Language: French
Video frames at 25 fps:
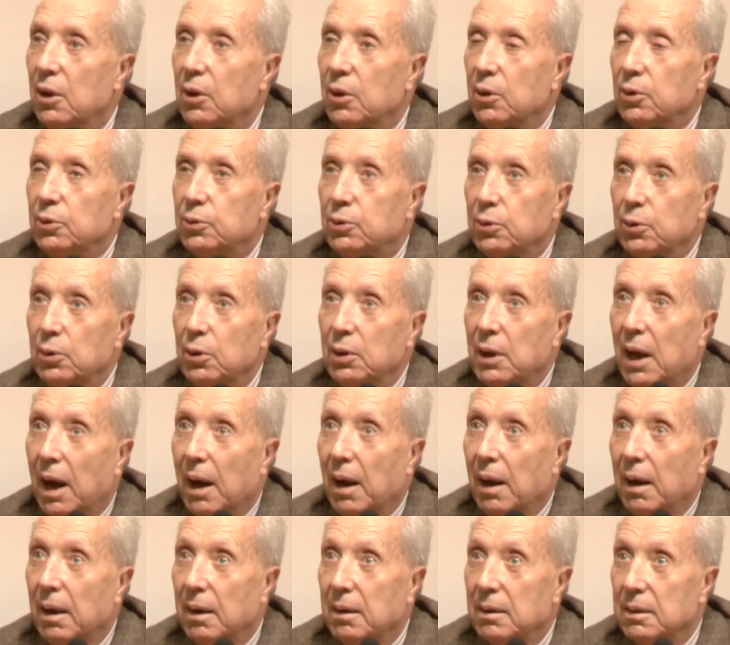euh, de
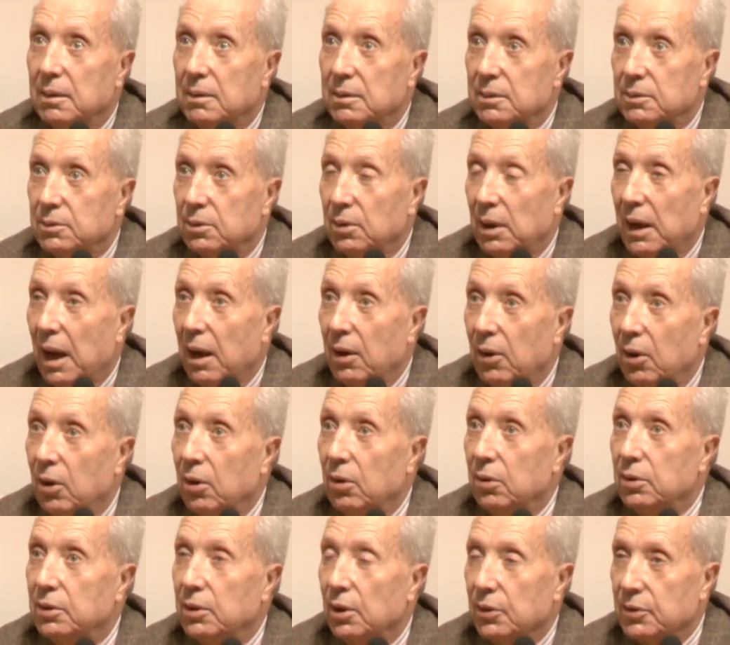la, euh, de la,
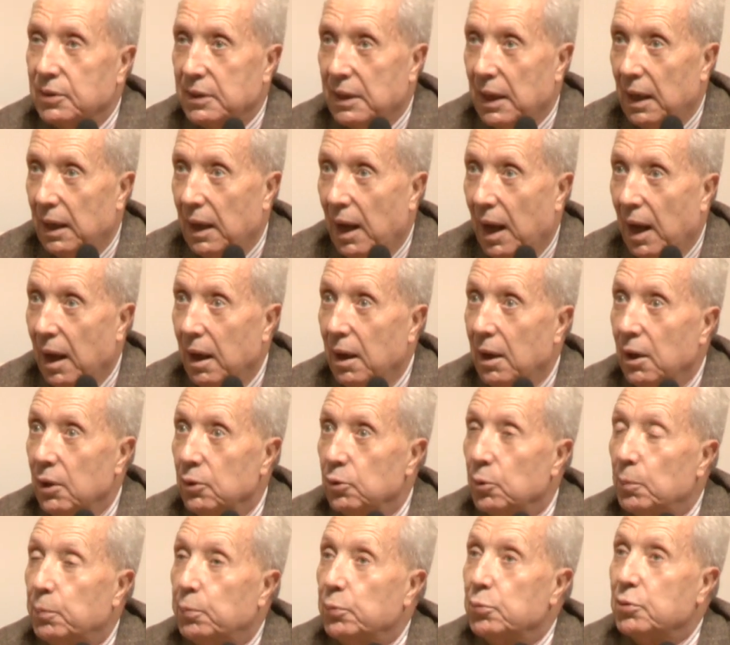langue dans ce qu'elle a
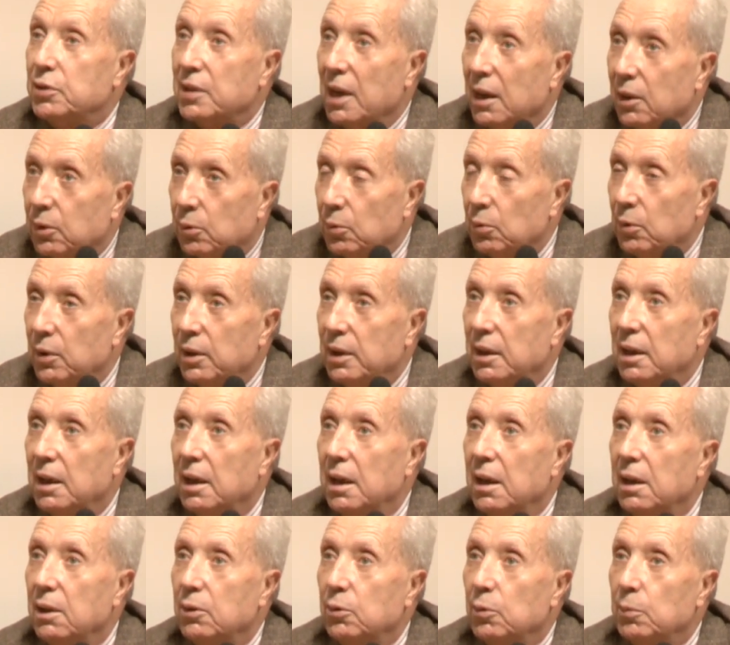de plus
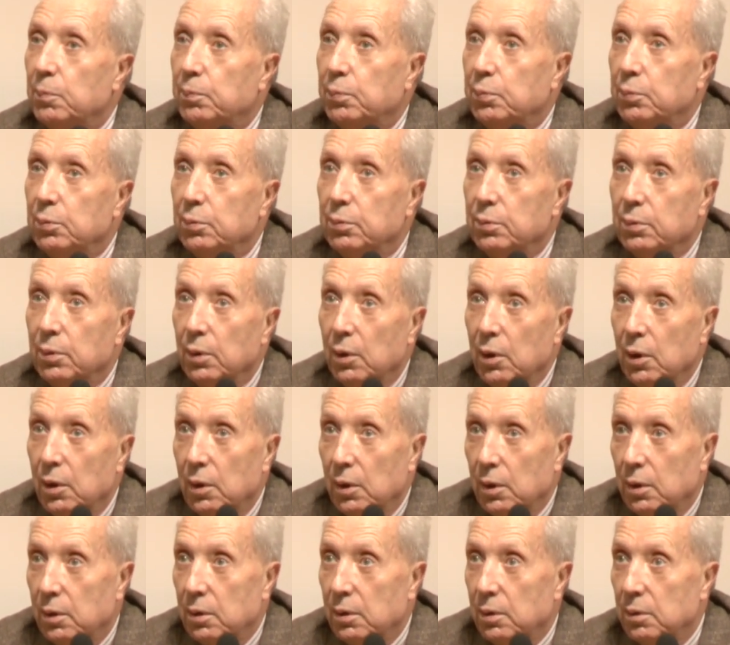singulier, de plus
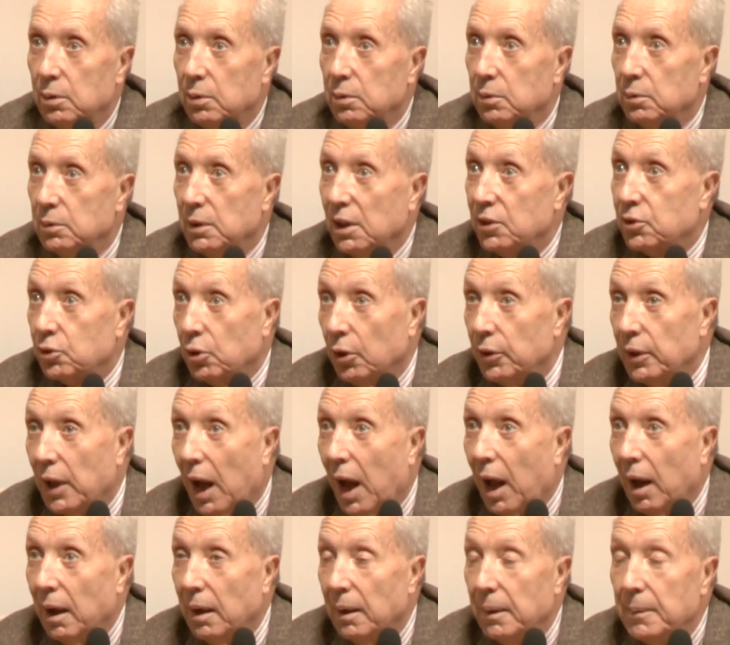
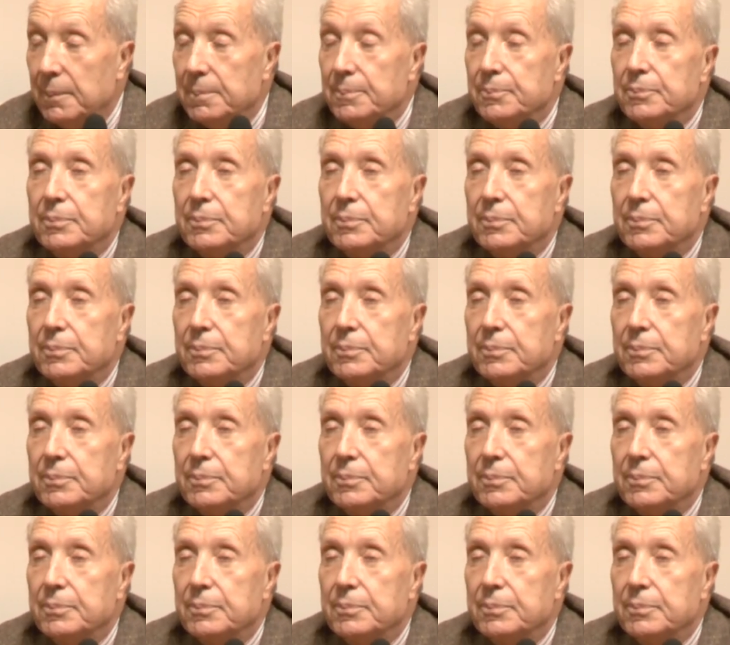national.